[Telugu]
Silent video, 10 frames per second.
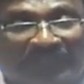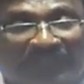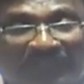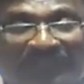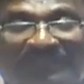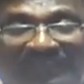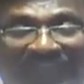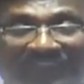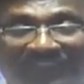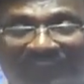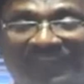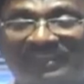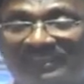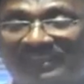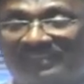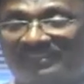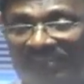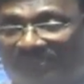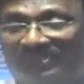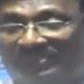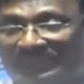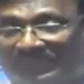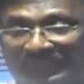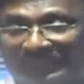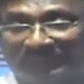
మనం దాన్ని గ్రహించాల్సిన అవసరం ఉందండి